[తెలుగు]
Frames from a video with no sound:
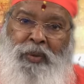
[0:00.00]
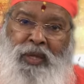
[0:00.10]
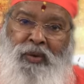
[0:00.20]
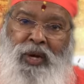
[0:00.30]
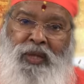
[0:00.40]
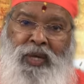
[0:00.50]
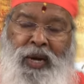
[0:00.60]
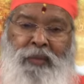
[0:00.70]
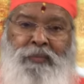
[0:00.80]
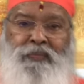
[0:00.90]
పదవ
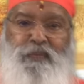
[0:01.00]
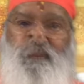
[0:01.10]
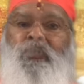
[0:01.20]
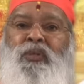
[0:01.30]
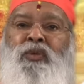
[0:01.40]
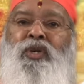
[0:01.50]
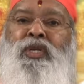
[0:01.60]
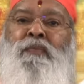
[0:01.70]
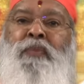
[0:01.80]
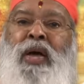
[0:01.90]
అధ్యాయం
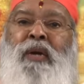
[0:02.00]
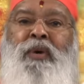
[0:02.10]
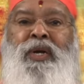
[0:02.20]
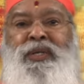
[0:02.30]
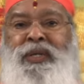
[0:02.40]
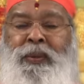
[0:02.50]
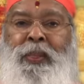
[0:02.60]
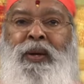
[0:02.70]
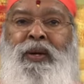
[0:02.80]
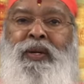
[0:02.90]
వైశంపాయన మహర్షి
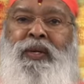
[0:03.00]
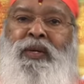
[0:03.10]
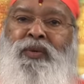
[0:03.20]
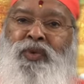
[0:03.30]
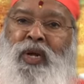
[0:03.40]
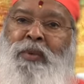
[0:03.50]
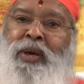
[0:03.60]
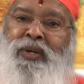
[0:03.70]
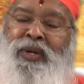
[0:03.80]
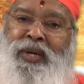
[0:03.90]

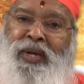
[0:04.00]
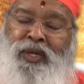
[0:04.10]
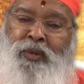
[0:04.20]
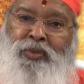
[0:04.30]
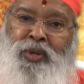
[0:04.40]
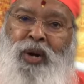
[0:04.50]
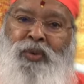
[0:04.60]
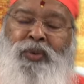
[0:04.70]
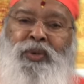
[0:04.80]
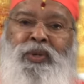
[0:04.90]
జనమేజుడికి ఇలా
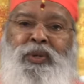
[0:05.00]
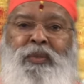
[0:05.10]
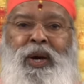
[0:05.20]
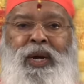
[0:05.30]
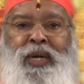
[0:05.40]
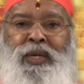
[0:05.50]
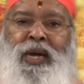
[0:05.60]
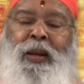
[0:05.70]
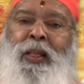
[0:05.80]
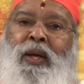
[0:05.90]
చెప్తున్నాడు
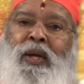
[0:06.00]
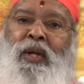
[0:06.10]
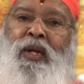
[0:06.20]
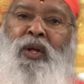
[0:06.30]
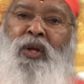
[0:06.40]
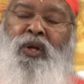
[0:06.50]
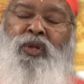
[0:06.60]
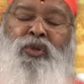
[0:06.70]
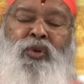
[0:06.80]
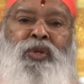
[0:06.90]
మహారాజా
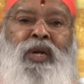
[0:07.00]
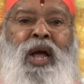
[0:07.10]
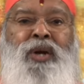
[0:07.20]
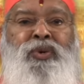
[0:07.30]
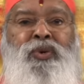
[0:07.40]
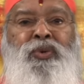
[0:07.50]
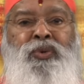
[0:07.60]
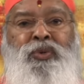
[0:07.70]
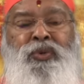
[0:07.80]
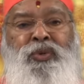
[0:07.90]
ధృతరాష్ట్రుడు
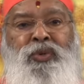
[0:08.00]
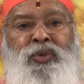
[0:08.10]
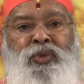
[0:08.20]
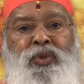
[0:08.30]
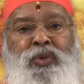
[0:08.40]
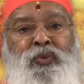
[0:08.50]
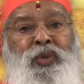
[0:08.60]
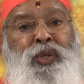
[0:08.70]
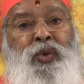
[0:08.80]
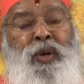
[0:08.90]

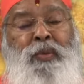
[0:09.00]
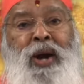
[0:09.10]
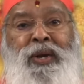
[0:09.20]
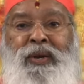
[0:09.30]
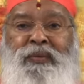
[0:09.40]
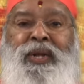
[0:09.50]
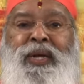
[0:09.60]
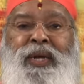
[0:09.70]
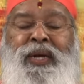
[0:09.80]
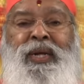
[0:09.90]
విదురుడి మాటలు
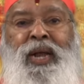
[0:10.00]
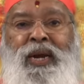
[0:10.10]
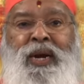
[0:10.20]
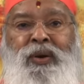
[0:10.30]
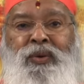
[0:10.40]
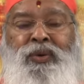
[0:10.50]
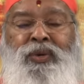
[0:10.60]
విని ఇలా అన్నాడు